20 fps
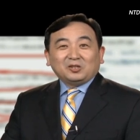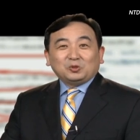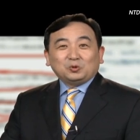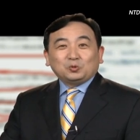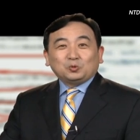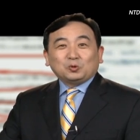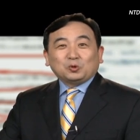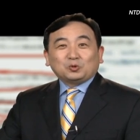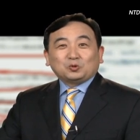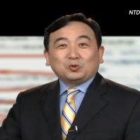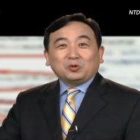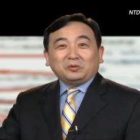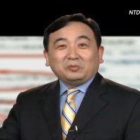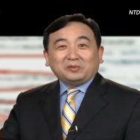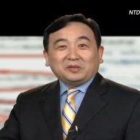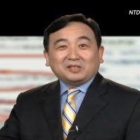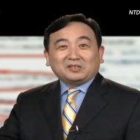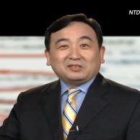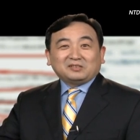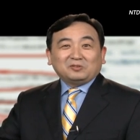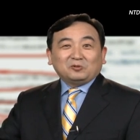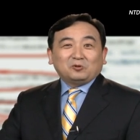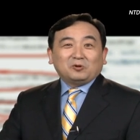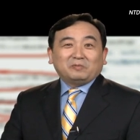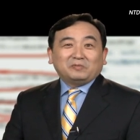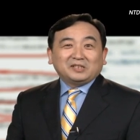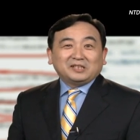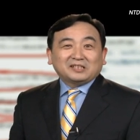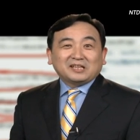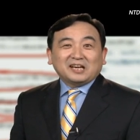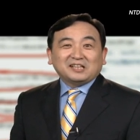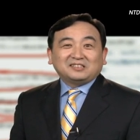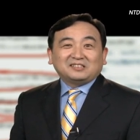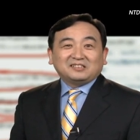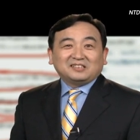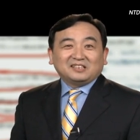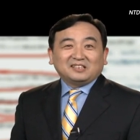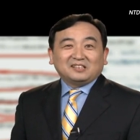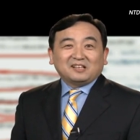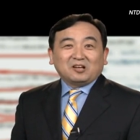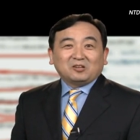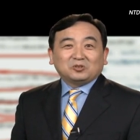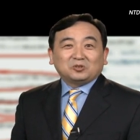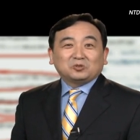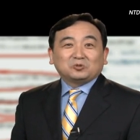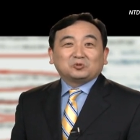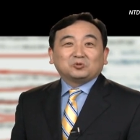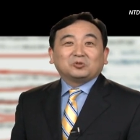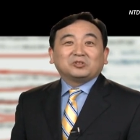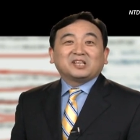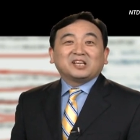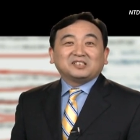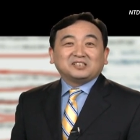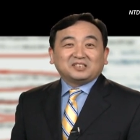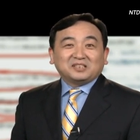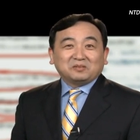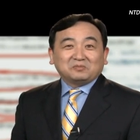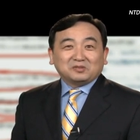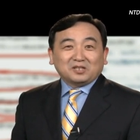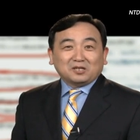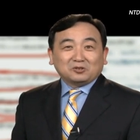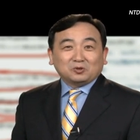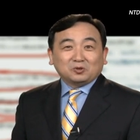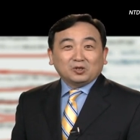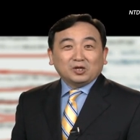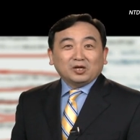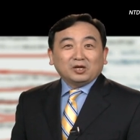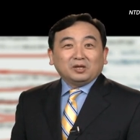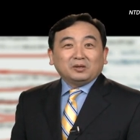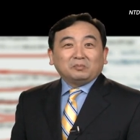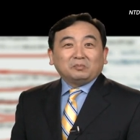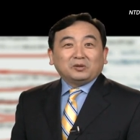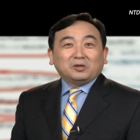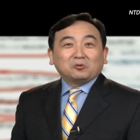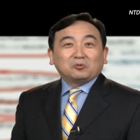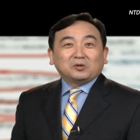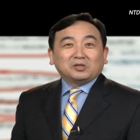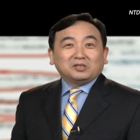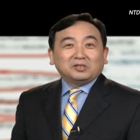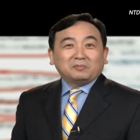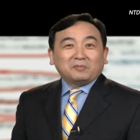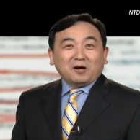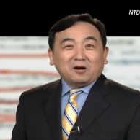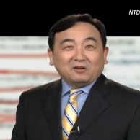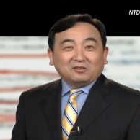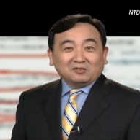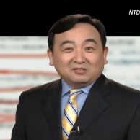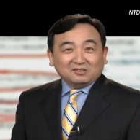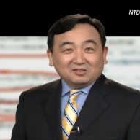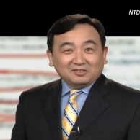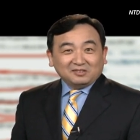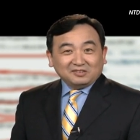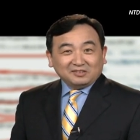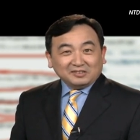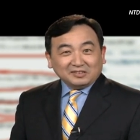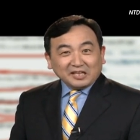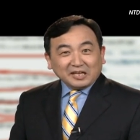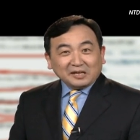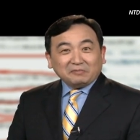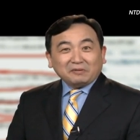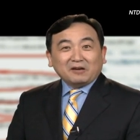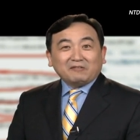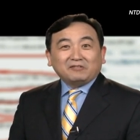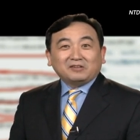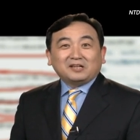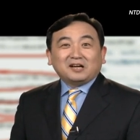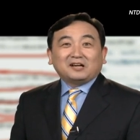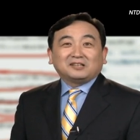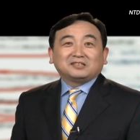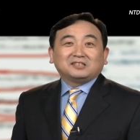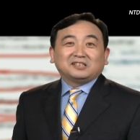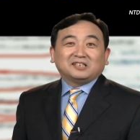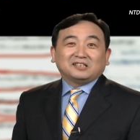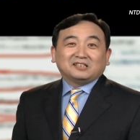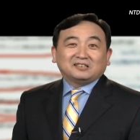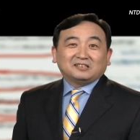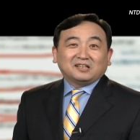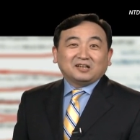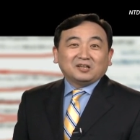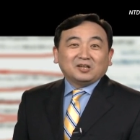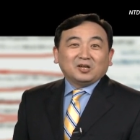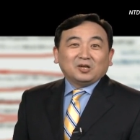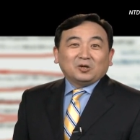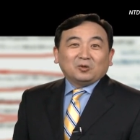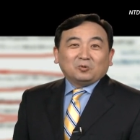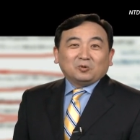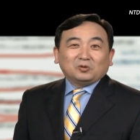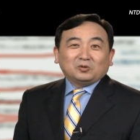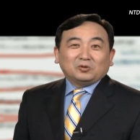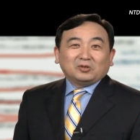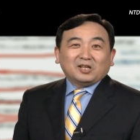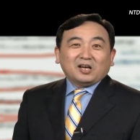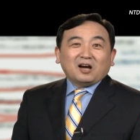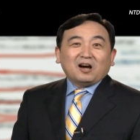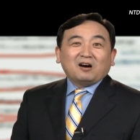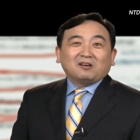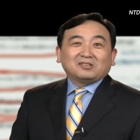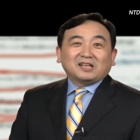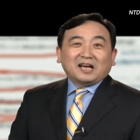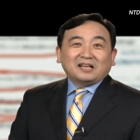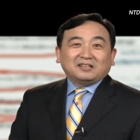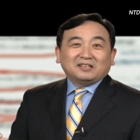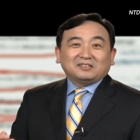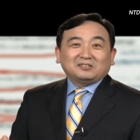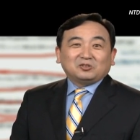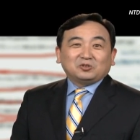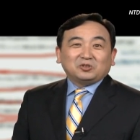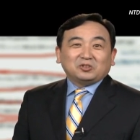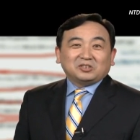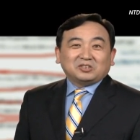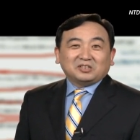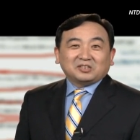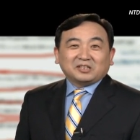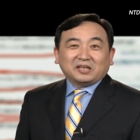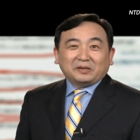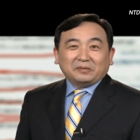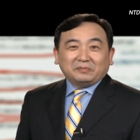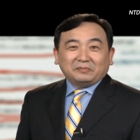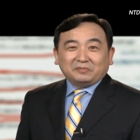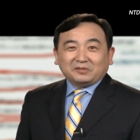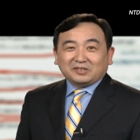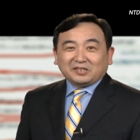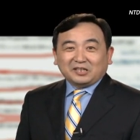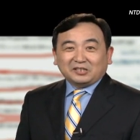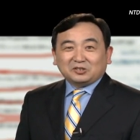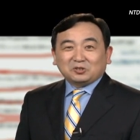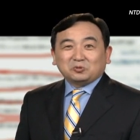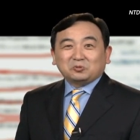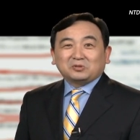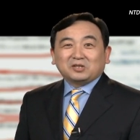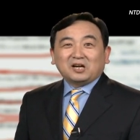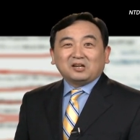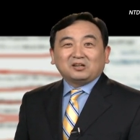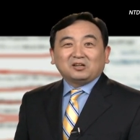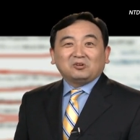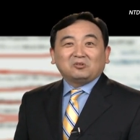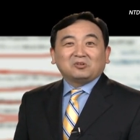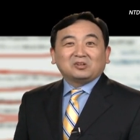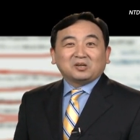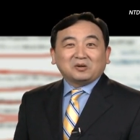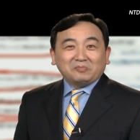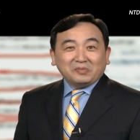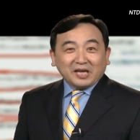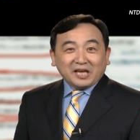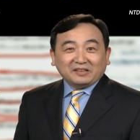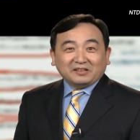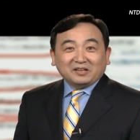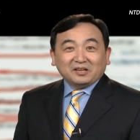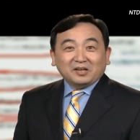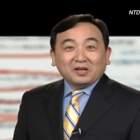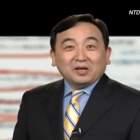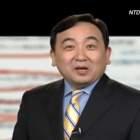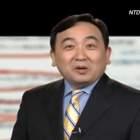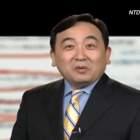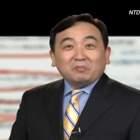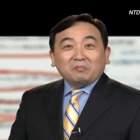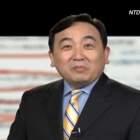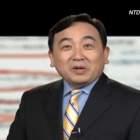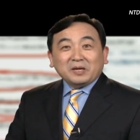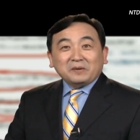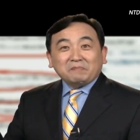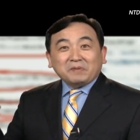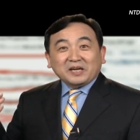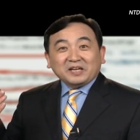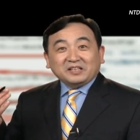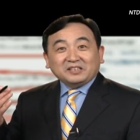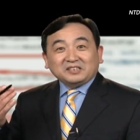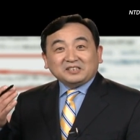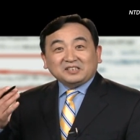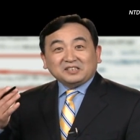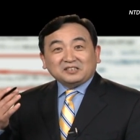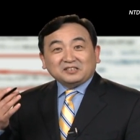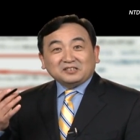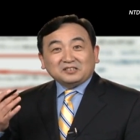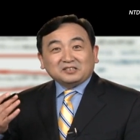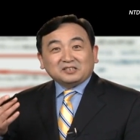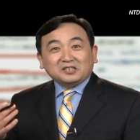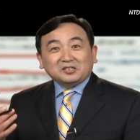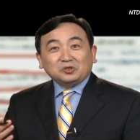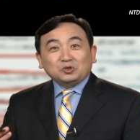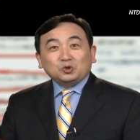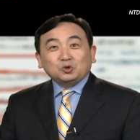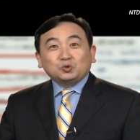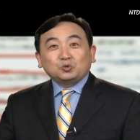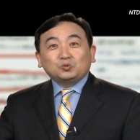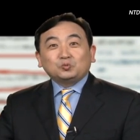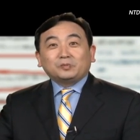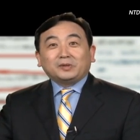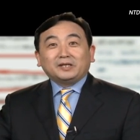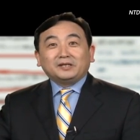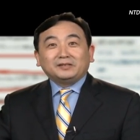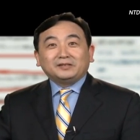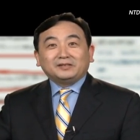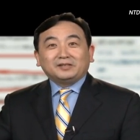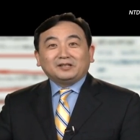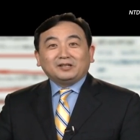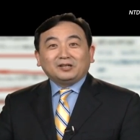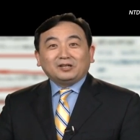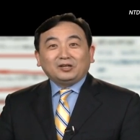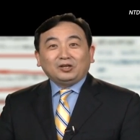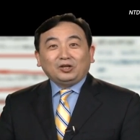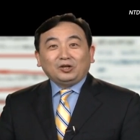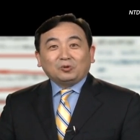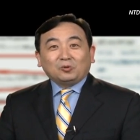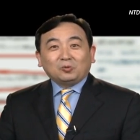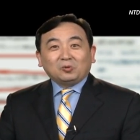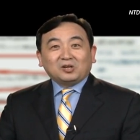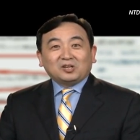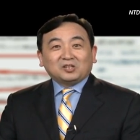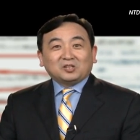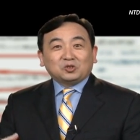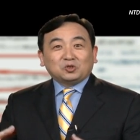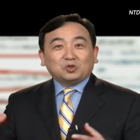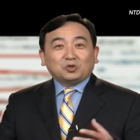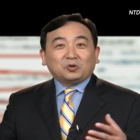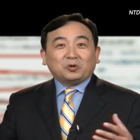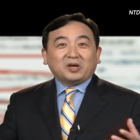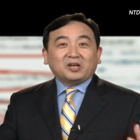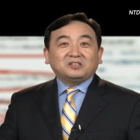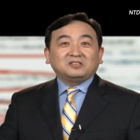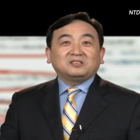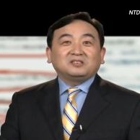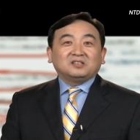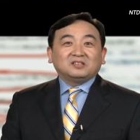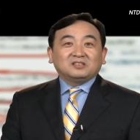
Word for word: 如果对比我们一开始提到，就昨天节目当中《苹果日报》那篇文章写的呢，我觉得好歹呢，确实给给周永康留了个面子，没被净身出门，留了个全，